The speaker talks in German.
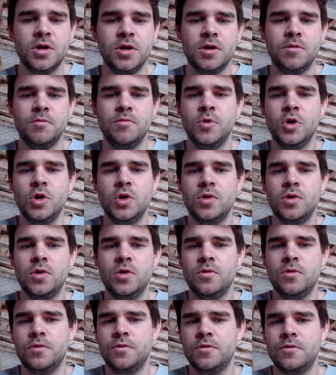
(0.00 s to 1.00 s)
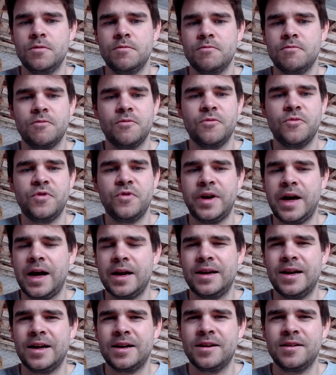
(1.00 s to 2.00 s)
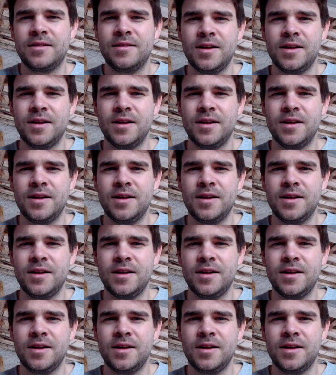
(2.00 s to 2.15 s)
ähm, und ähm, hat lange